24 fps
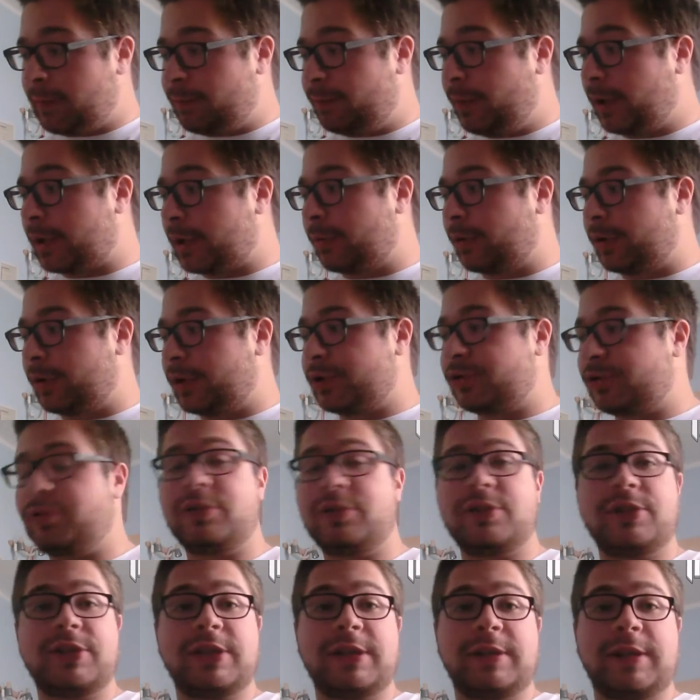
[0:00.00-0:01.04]
Pokémon
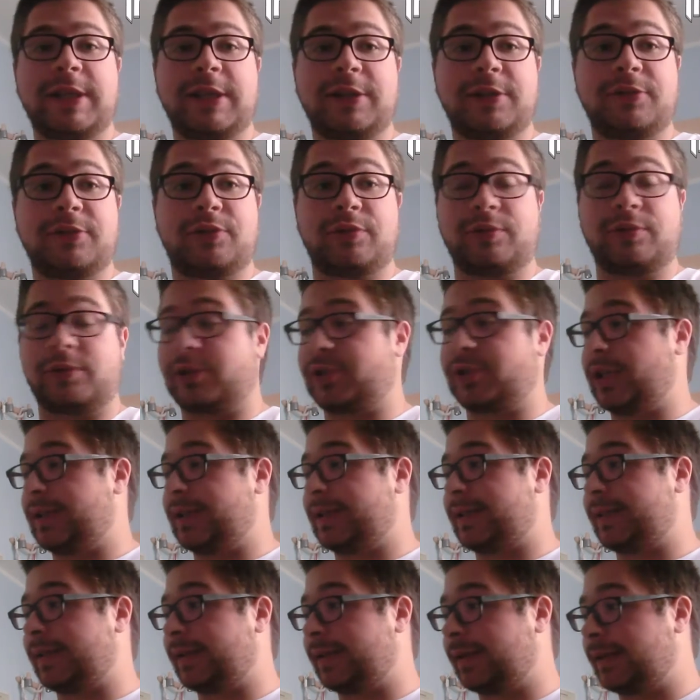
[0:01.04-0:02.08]
Insurg-
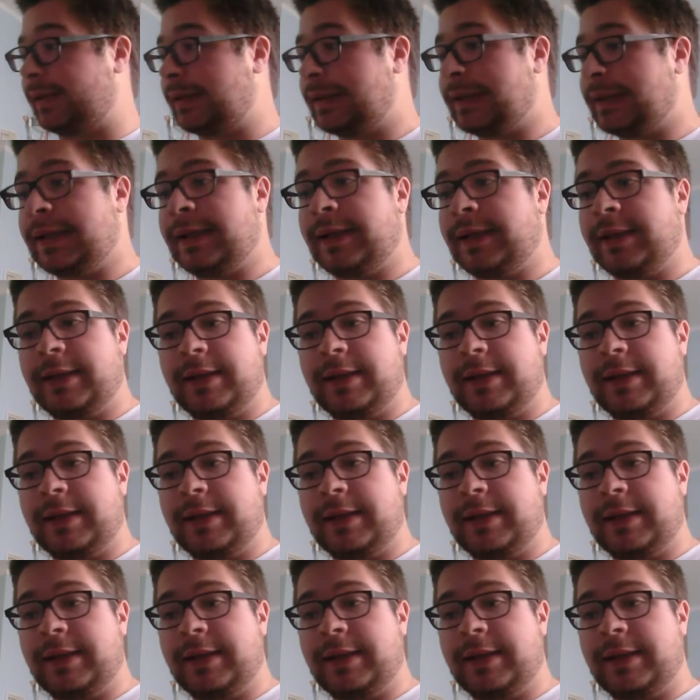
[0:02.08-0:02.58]
Insurgence